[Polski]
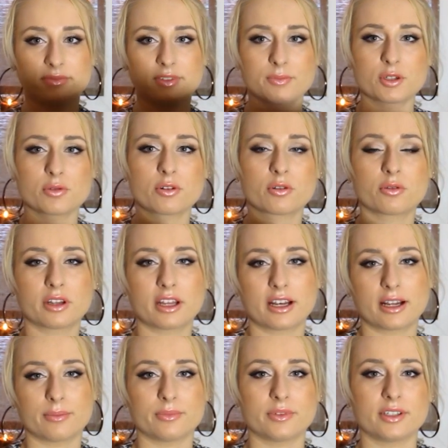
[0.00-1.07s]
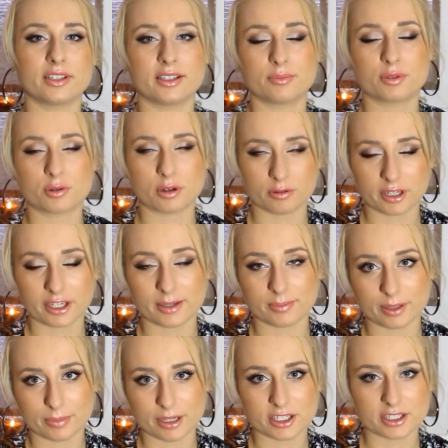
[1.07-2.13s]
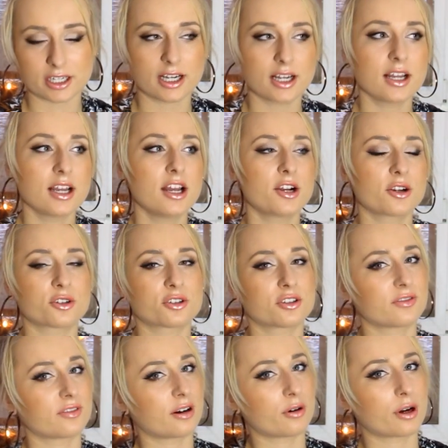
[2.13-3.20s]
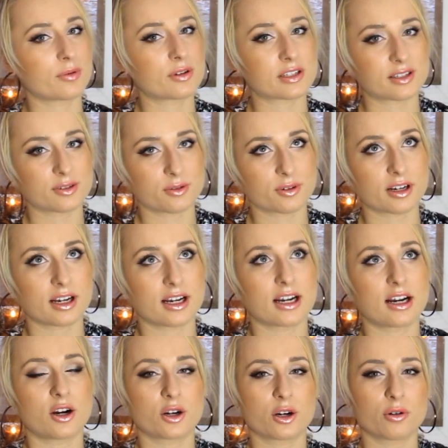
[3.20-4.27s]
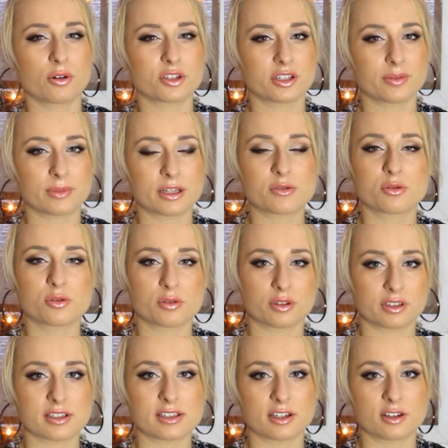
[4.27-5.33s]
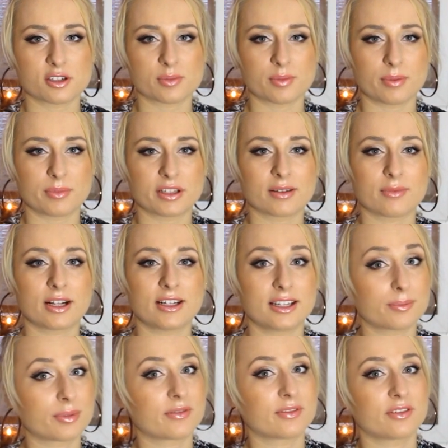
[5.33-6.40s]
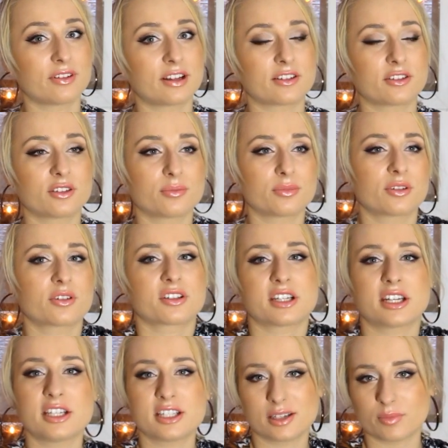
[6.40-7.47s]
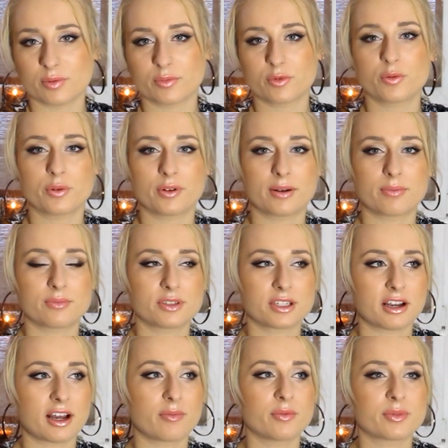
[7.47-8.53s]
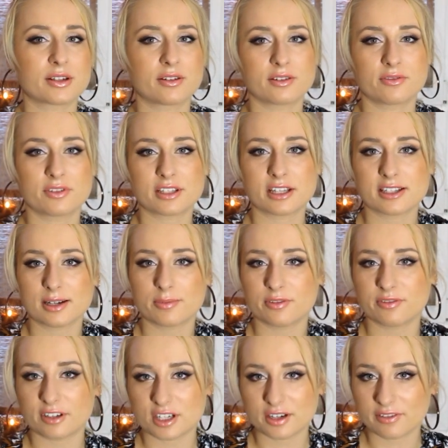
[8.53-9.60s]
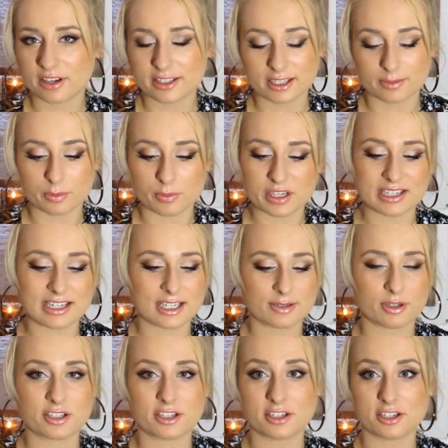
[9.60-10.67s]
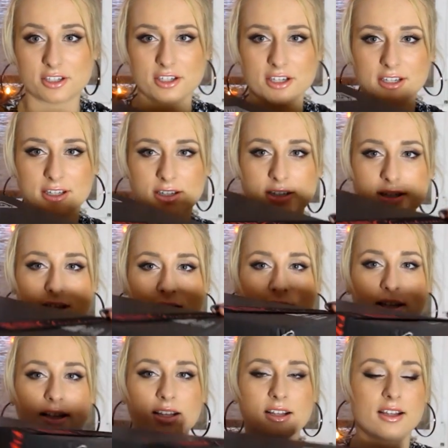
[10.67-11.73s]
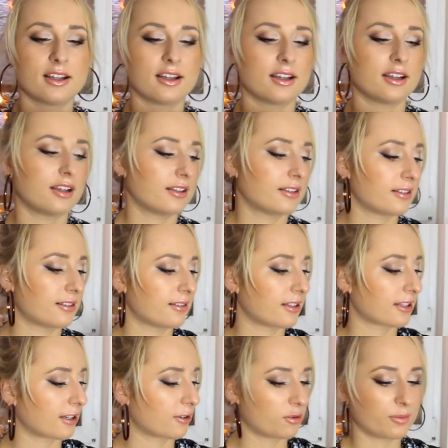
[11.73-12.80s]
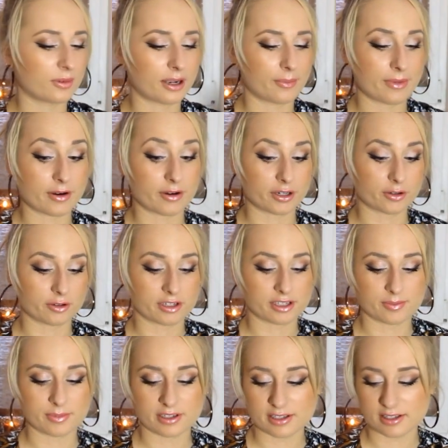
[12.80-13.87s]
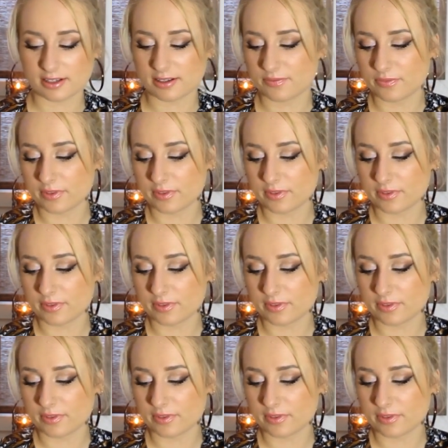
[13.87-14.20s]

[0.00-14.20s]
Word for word: Przyszło kurierem, e, przyszła kurierem ta paczka. Kosztowała przesyłka około 17 zł, z tego co pamiętam, ale naprawdę warto, no bo gdzie indziej bym kupiła. Zjechałabym całe, wszystkie sklepy w Warszawie, i tak bym nie znalazła 41. E, taka gumka Merry Christmas.